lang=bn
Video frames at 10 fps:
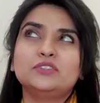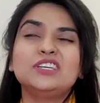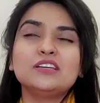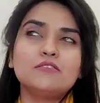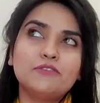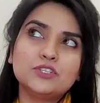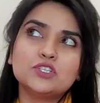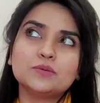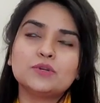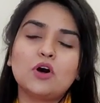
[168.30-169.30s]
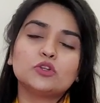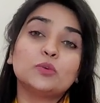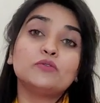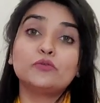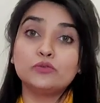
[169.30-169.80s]
সিঙ্গেল uh, ভেজিটেবল
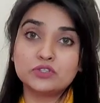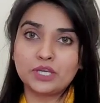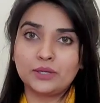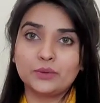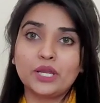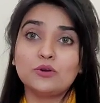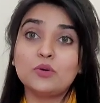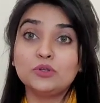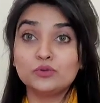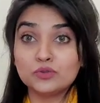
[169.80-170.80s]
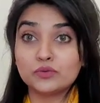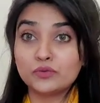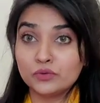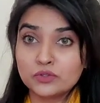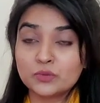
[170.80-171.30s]
অথবা ফ্রুটস কেন কেন আমি দুটো
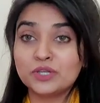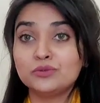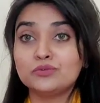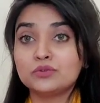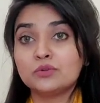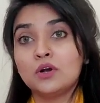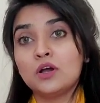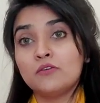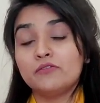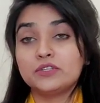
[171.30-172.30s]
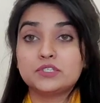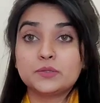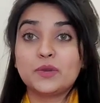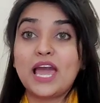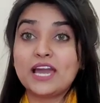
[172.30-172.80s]
ফ্রুটস বা দুটো
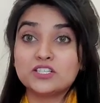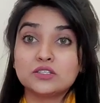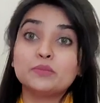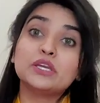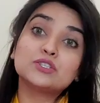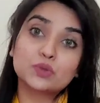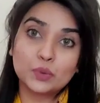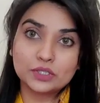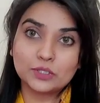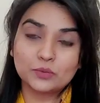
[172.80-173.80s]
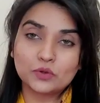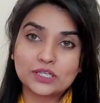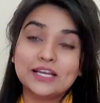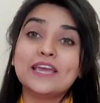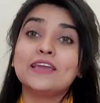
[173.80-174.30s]
ভেজিটেবল একসাথে মিক্সড করে দিব
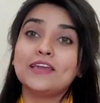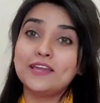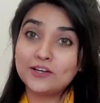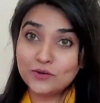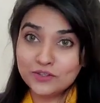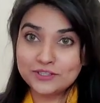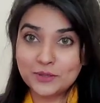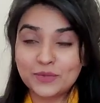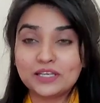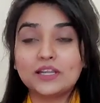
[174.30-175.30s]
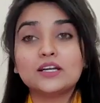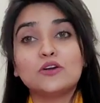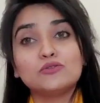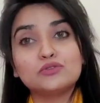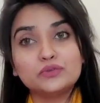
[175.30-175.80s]
না এ কারণে দিবেন না
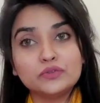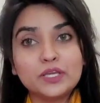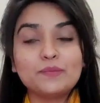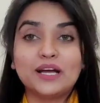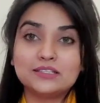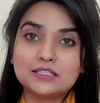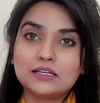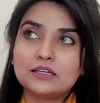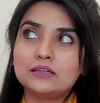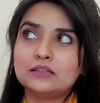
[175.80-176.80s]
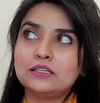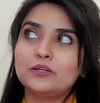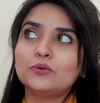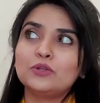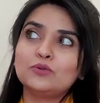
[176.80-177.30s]
কারণ শুরুতেই
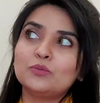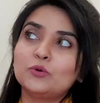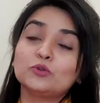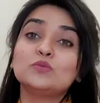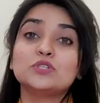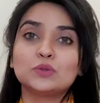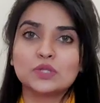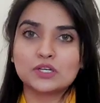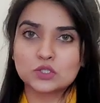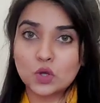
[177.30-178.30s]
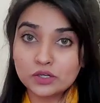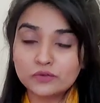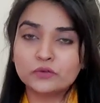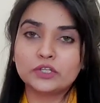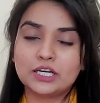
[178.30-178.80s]
বাচ্চাদেরও কিন্তু প্রথম যেহেতু তারা
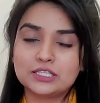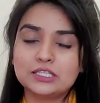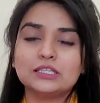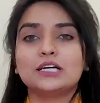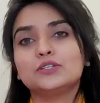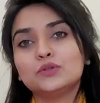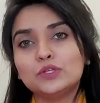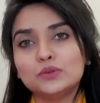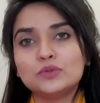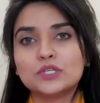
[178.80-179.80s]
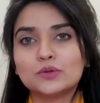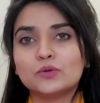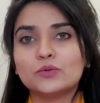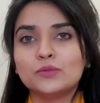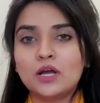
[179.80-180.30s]
সলিড ফুড খাচ্ছে তাদেরও কিন্তু যে
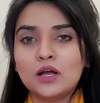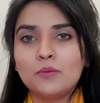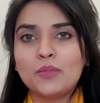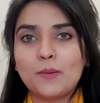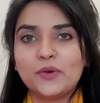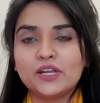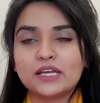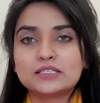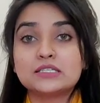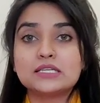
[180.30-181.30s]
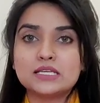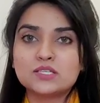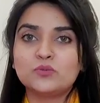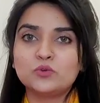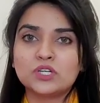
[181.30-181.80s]
কোনো ব্যাপারে একটা
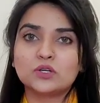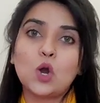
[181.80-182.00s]
টেস্ট বোঝার